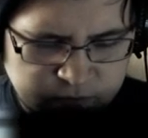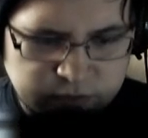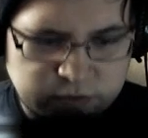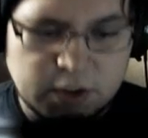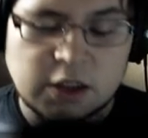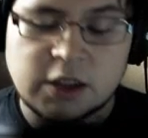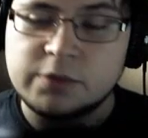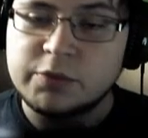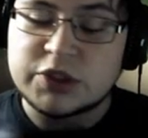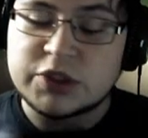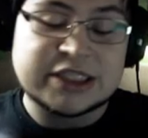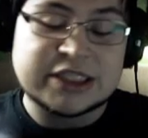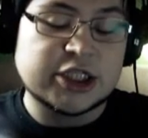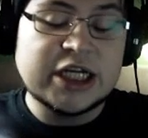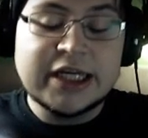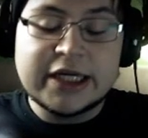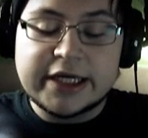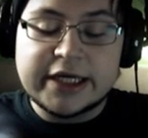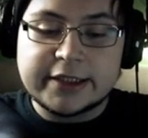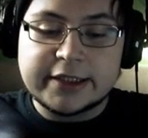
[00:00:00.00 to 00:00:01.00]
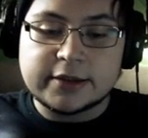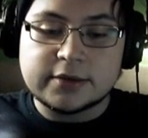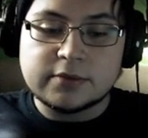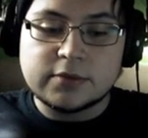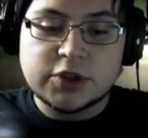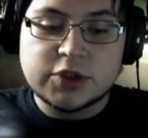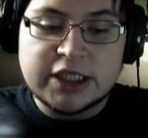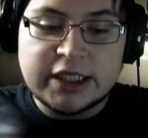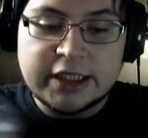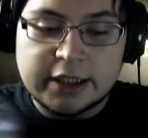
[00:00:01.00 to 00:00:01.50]
Oh, muss schneller reden.
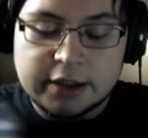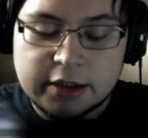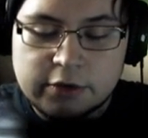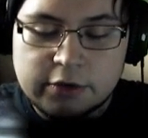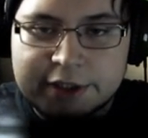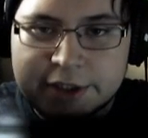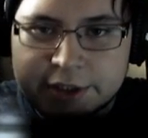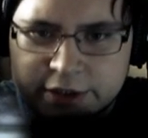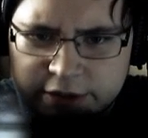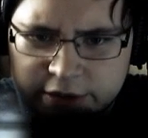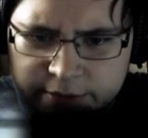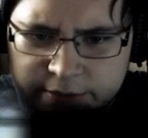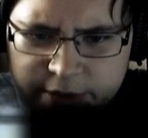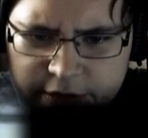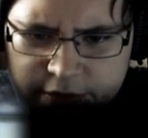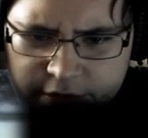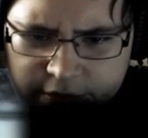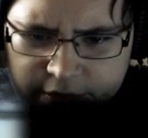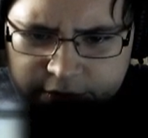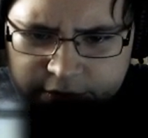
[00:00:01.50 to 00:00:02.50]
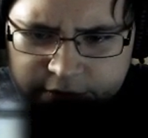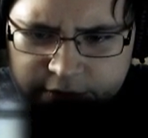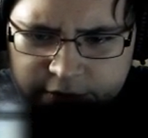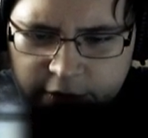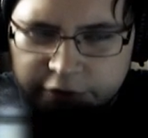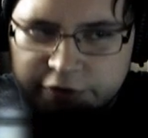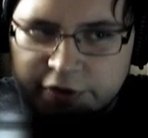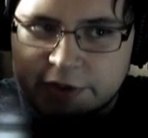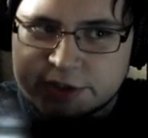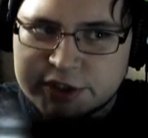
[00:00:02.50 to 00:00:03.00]
Muss schneller reden. Oh, er redet immer noch.
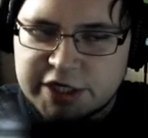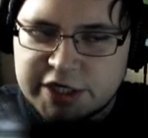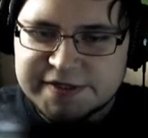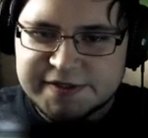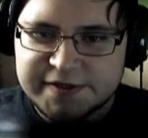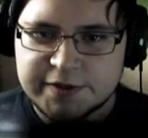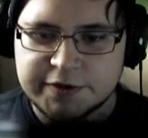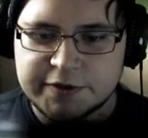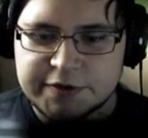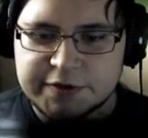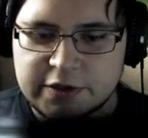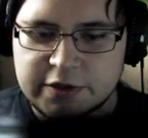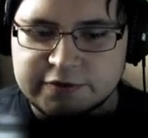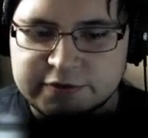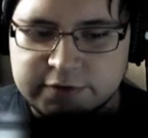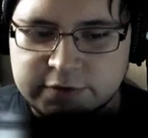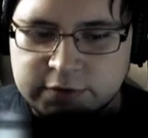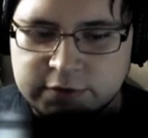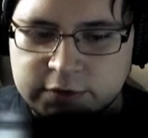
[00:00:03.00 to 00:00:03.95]
Okay, scheiße, hört mich auf.